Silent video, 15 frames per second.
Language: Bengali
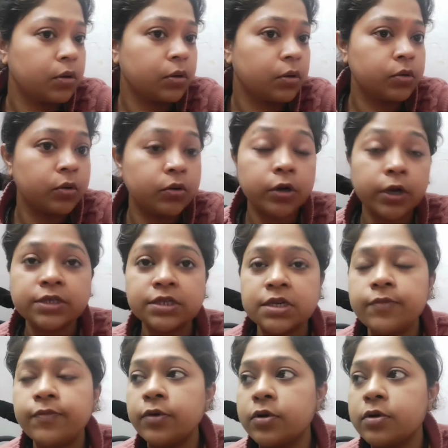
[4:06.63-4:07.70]
ও তো ড্রয়িং
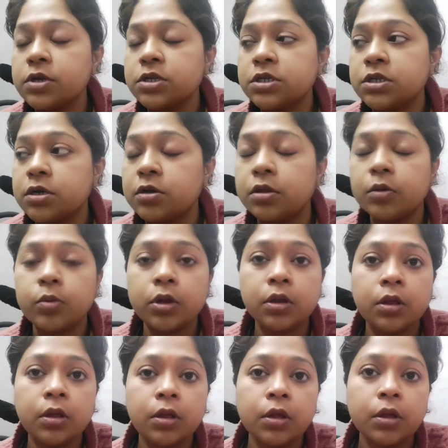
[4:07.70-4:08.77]
স্যার ফোন করেছে যা কথা
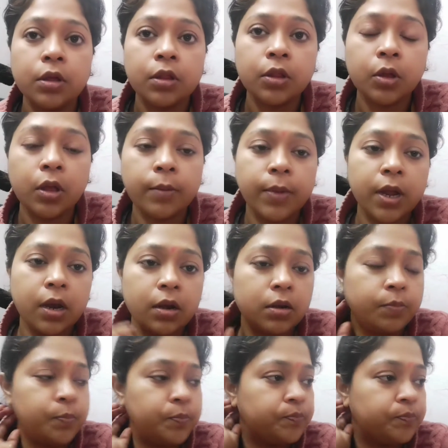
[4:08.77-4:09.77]
বল তো এবার